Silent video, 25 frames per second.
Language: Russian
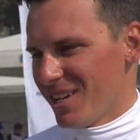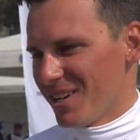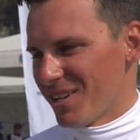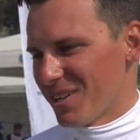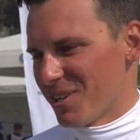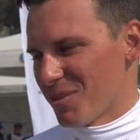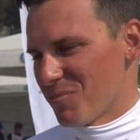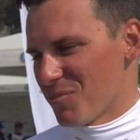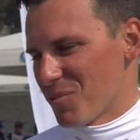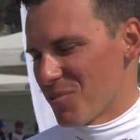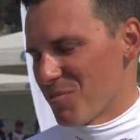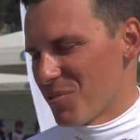
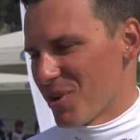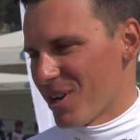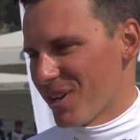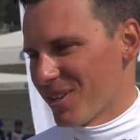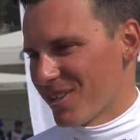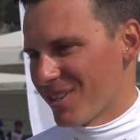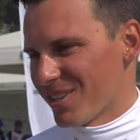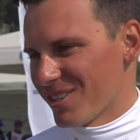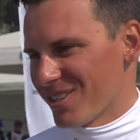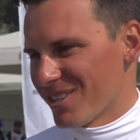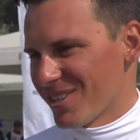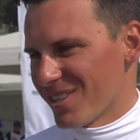Это мой
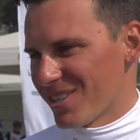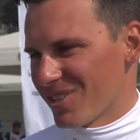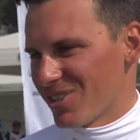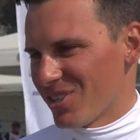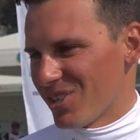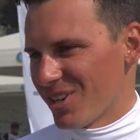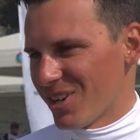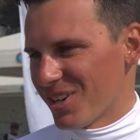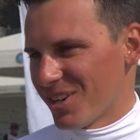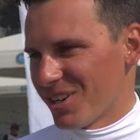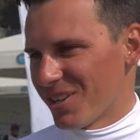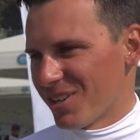брат Кристиан
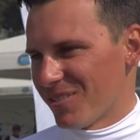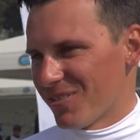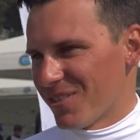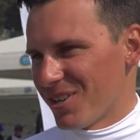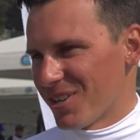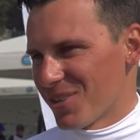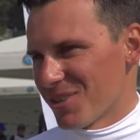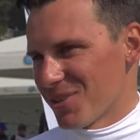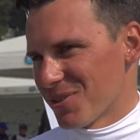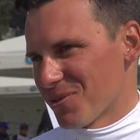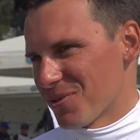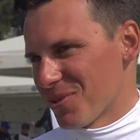Чех,
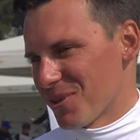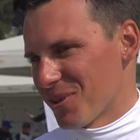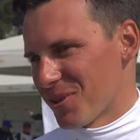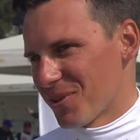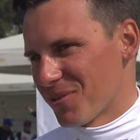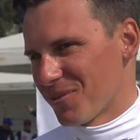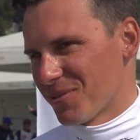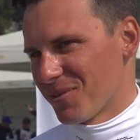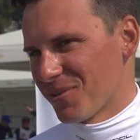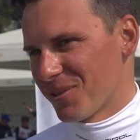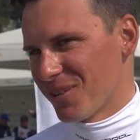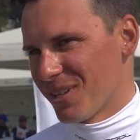Иван
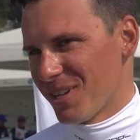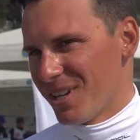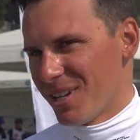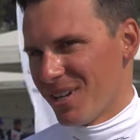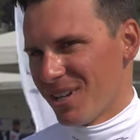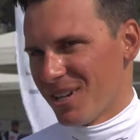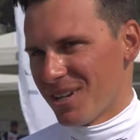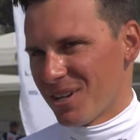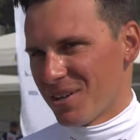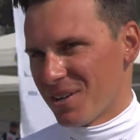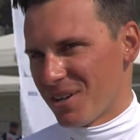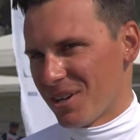Зотов,
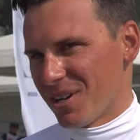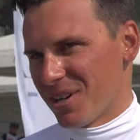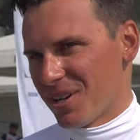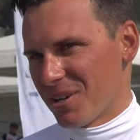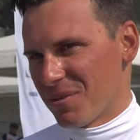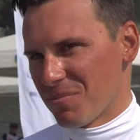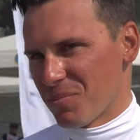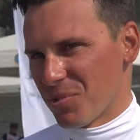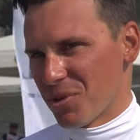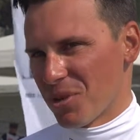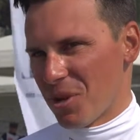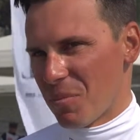
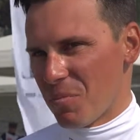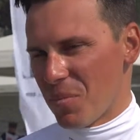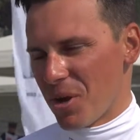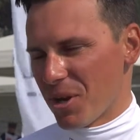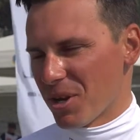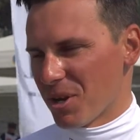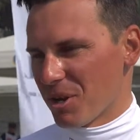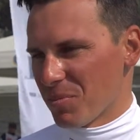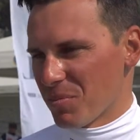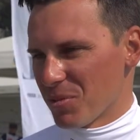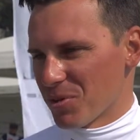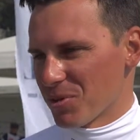э, мой
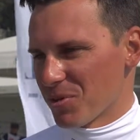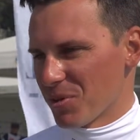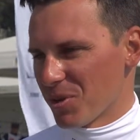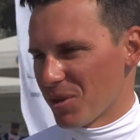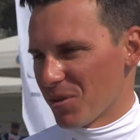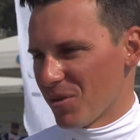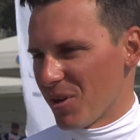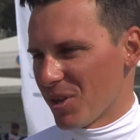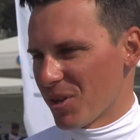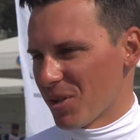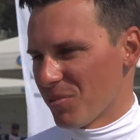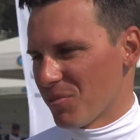напарник по
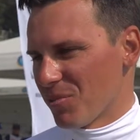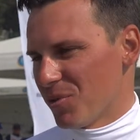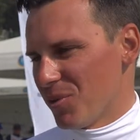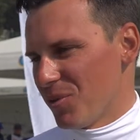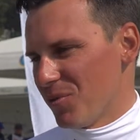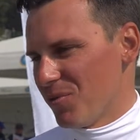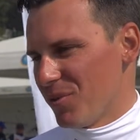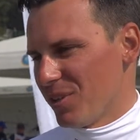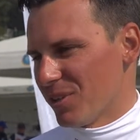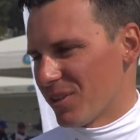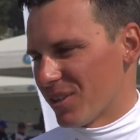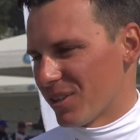49-му
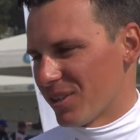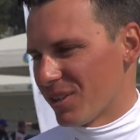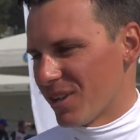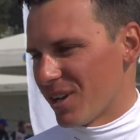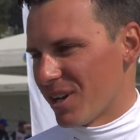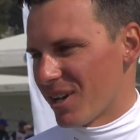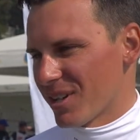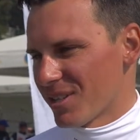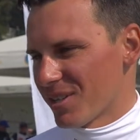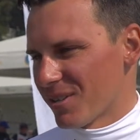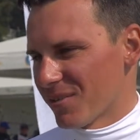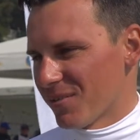и Виктор
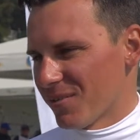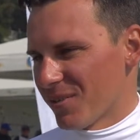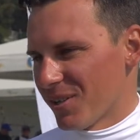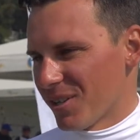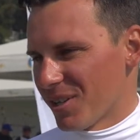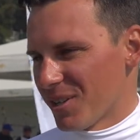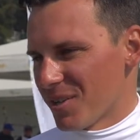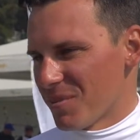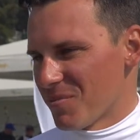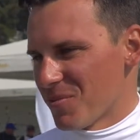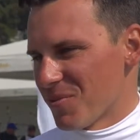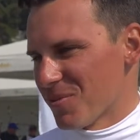Тарасов.
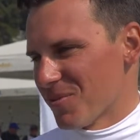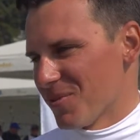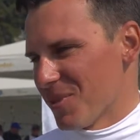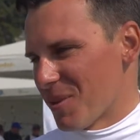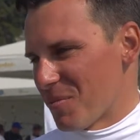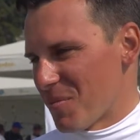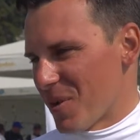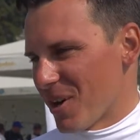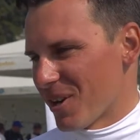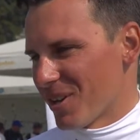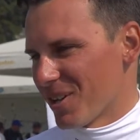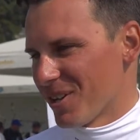Это мой
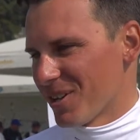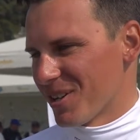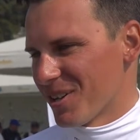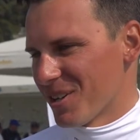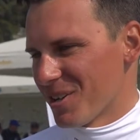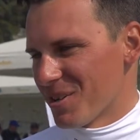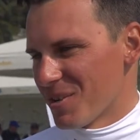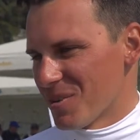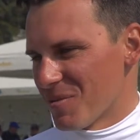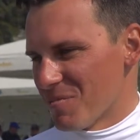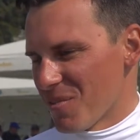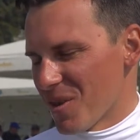напарник
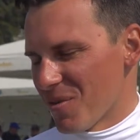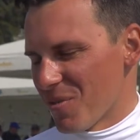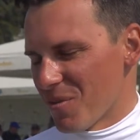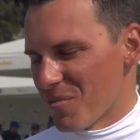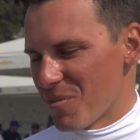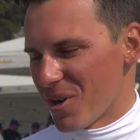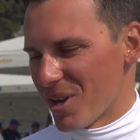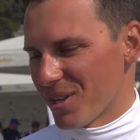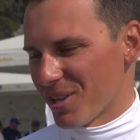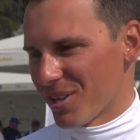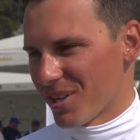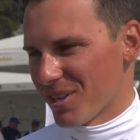э, моего
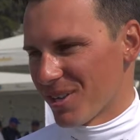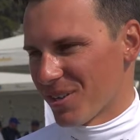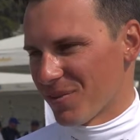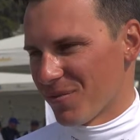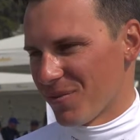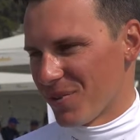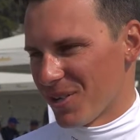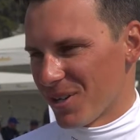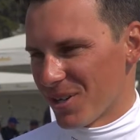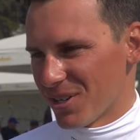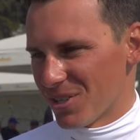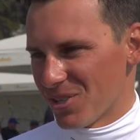брата
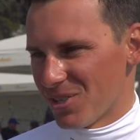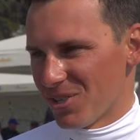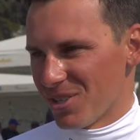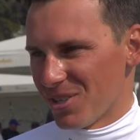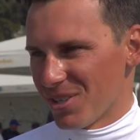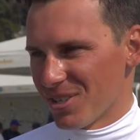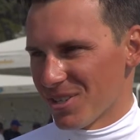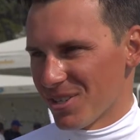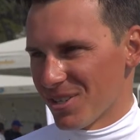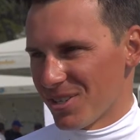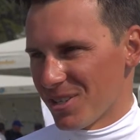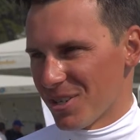в
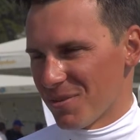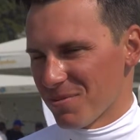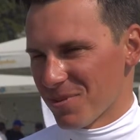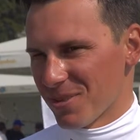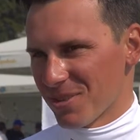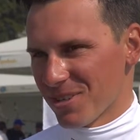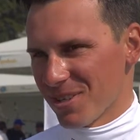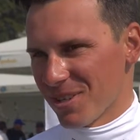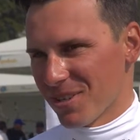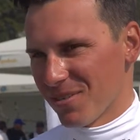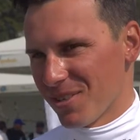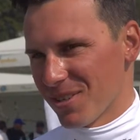
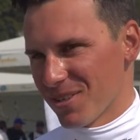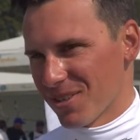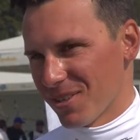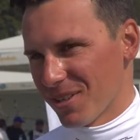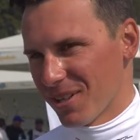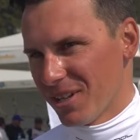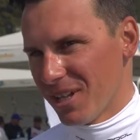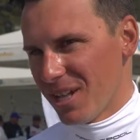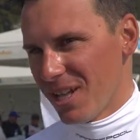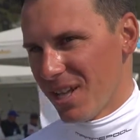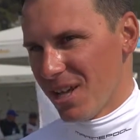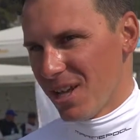470,
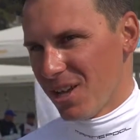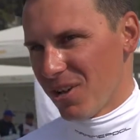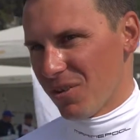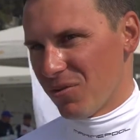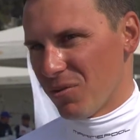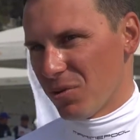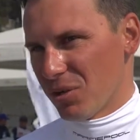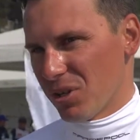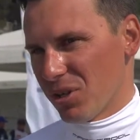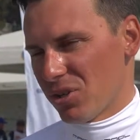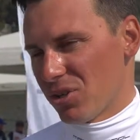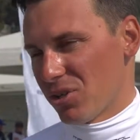соответственно.
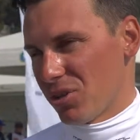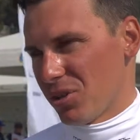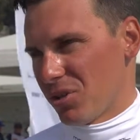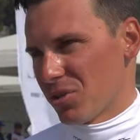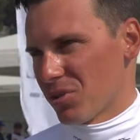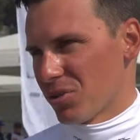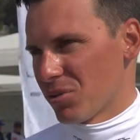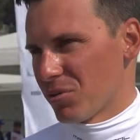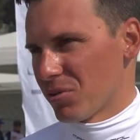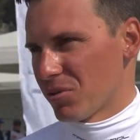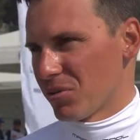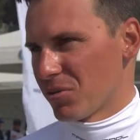Вот, я
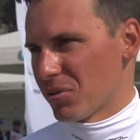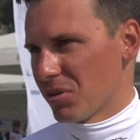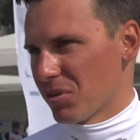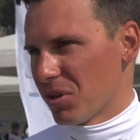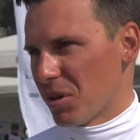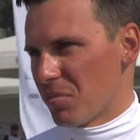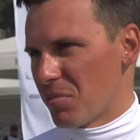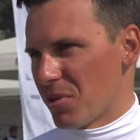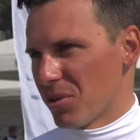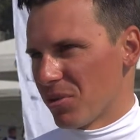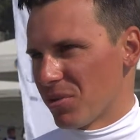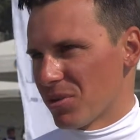считаю, что
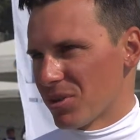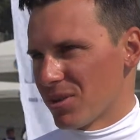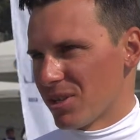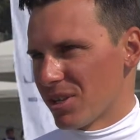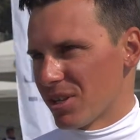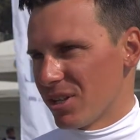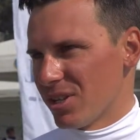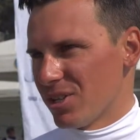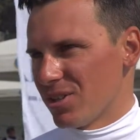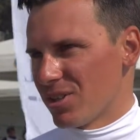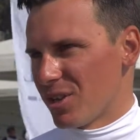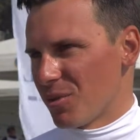команда у нас
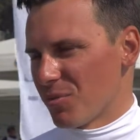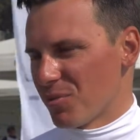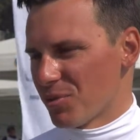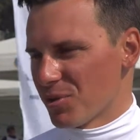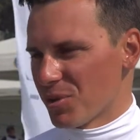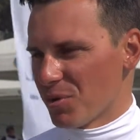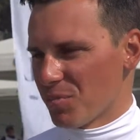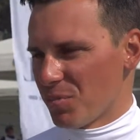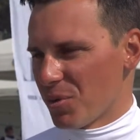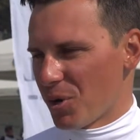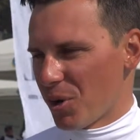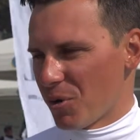отличная,
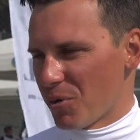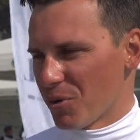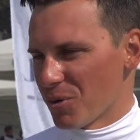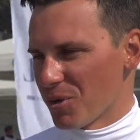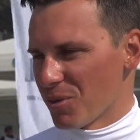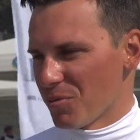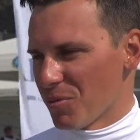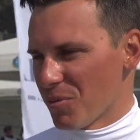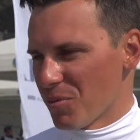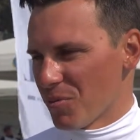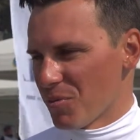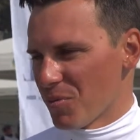пусть нам
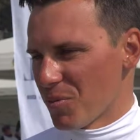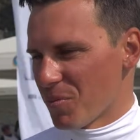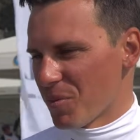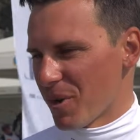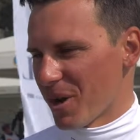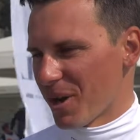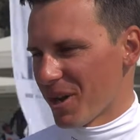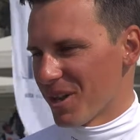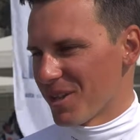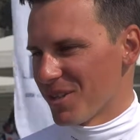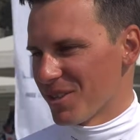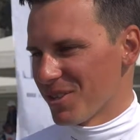приходами мы
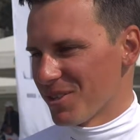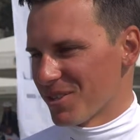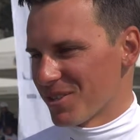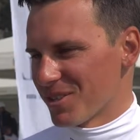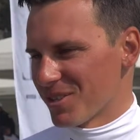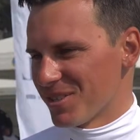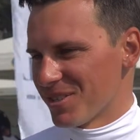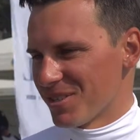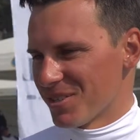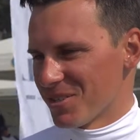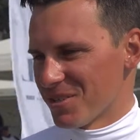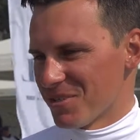пока не,
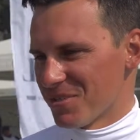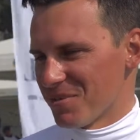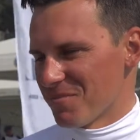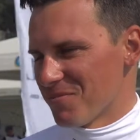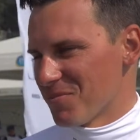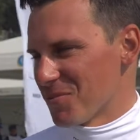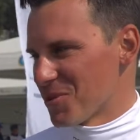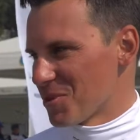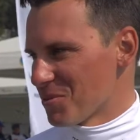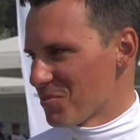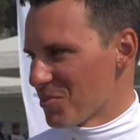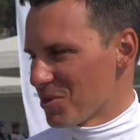
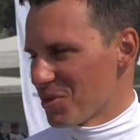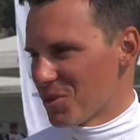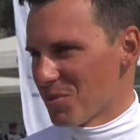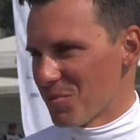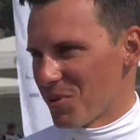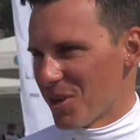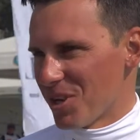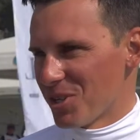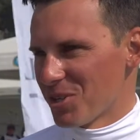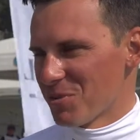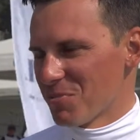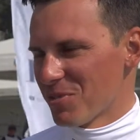может быть, не
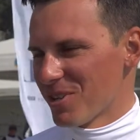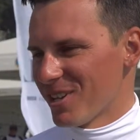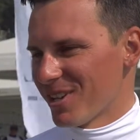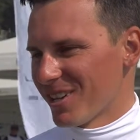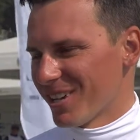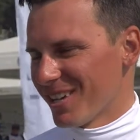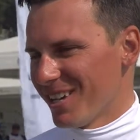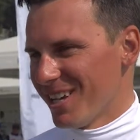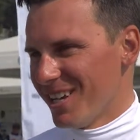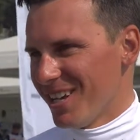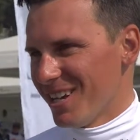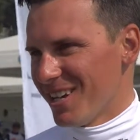блещем
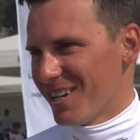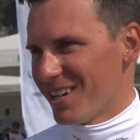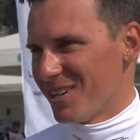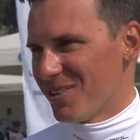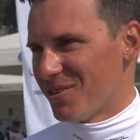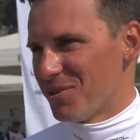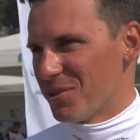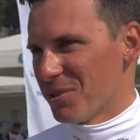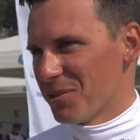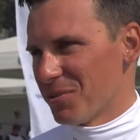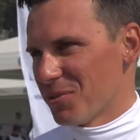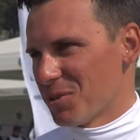где-то,
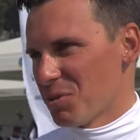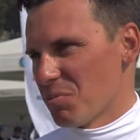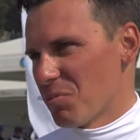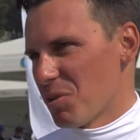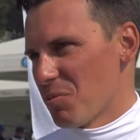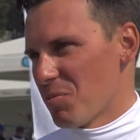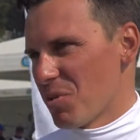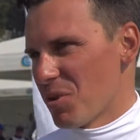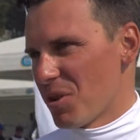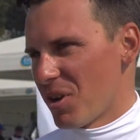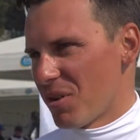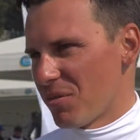вот, но тем
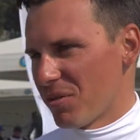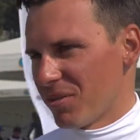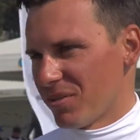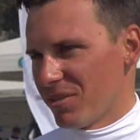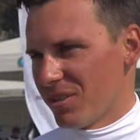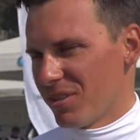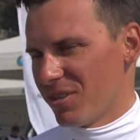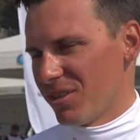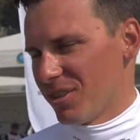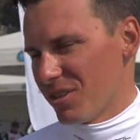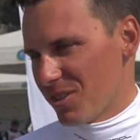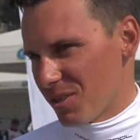не,
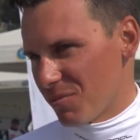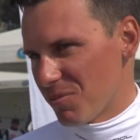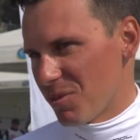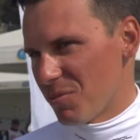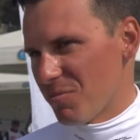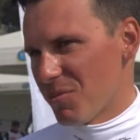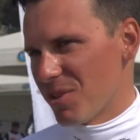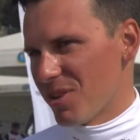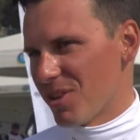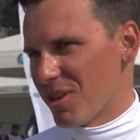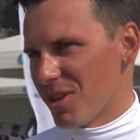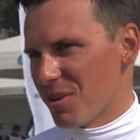менее, тем
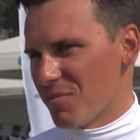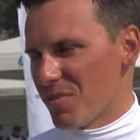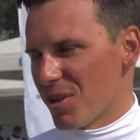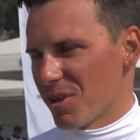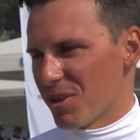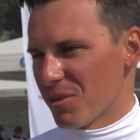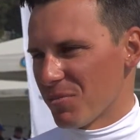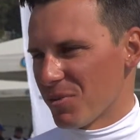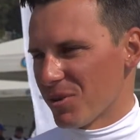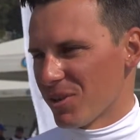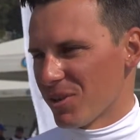не менее ребята